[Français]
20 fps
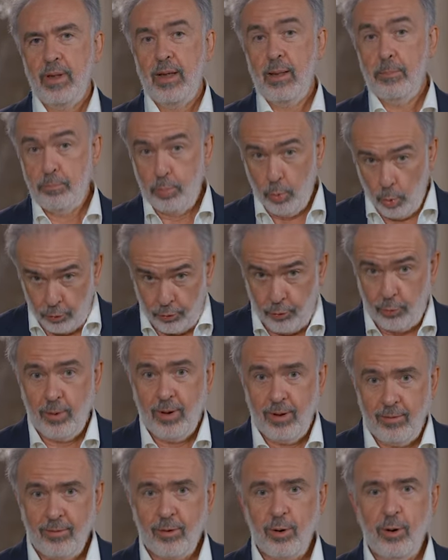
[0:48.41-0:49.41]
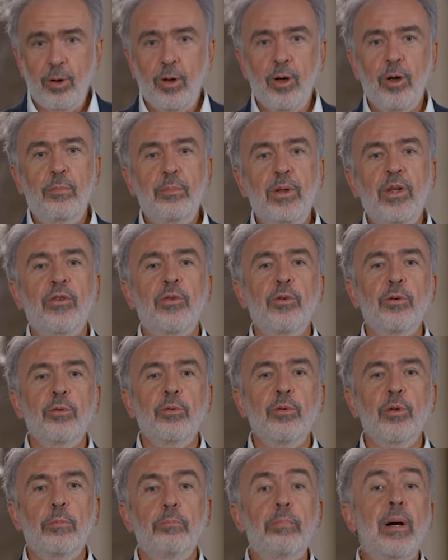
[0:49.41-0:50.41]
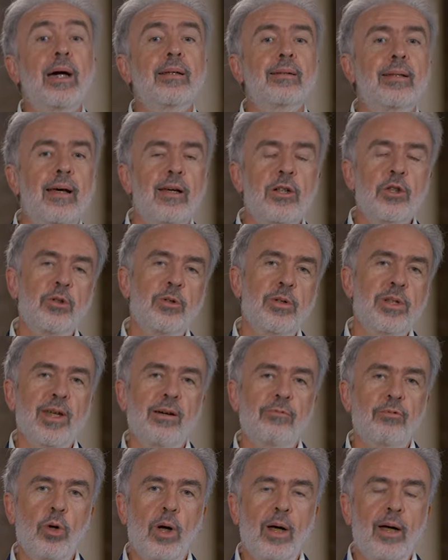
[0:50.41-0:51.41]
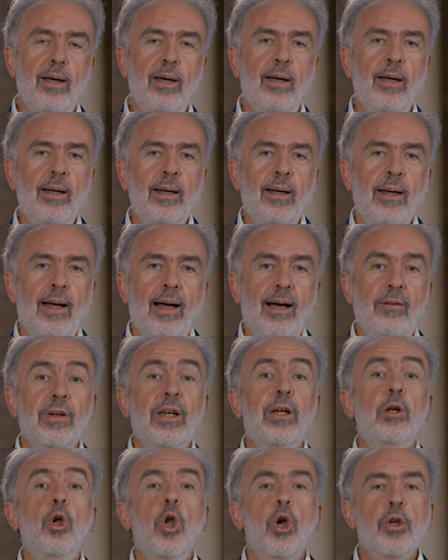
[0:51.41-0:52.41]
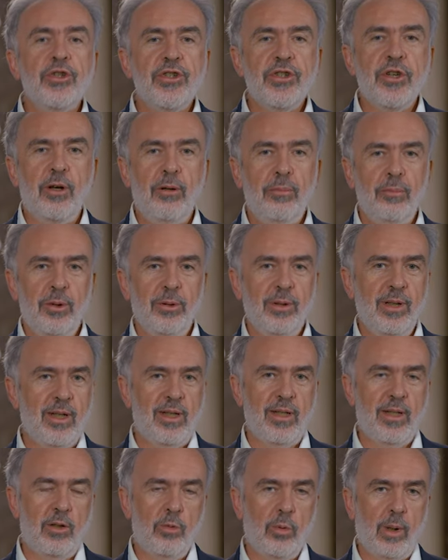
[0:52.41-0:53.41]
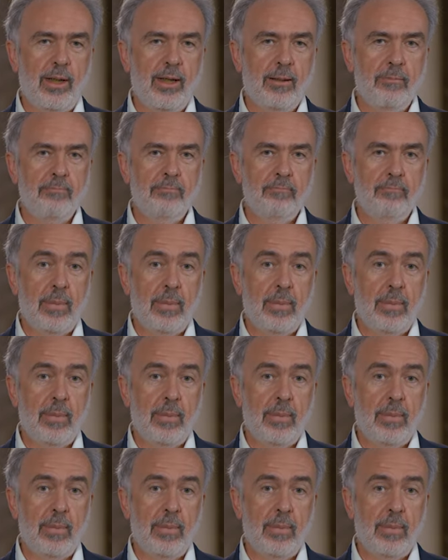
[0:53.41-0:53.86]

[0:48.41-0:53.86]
et poursuivre leur mission de partage du savoir avec l'ensemble des citoyens.